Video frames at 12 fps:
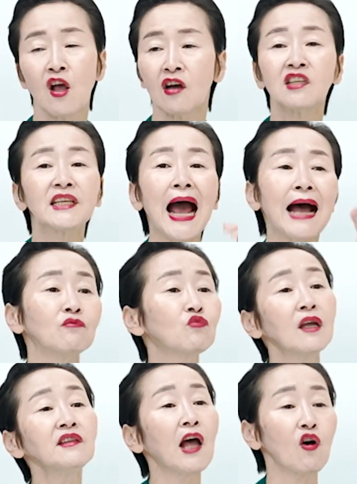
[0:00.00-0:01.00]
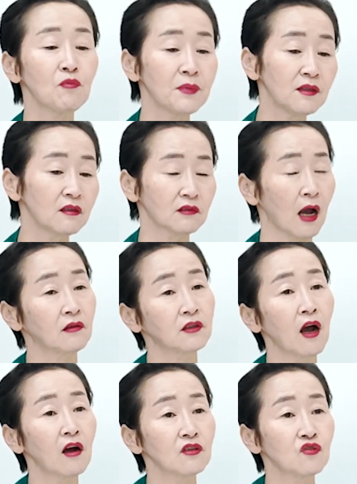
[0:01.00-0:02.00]
그게 안 된다고 믿는
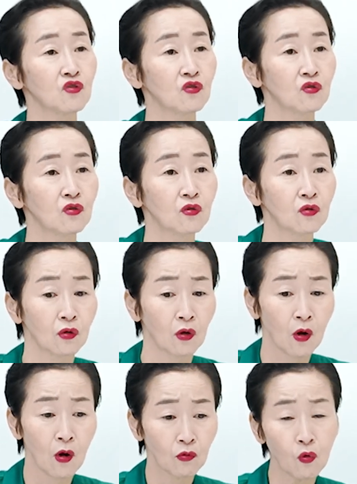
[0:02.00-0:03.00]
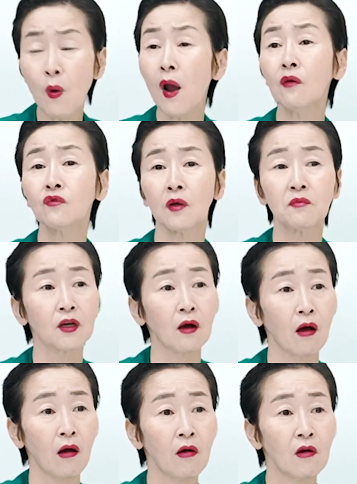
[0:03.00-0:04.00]
닭대가리지 그 왜 안
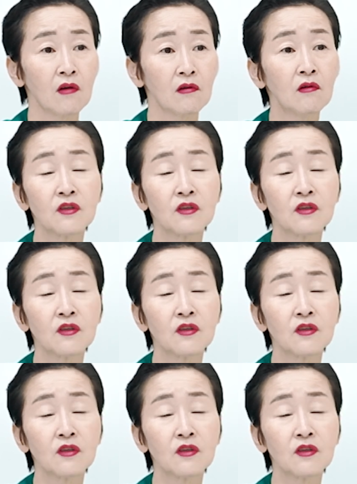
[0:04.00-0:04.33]
됩니까 어,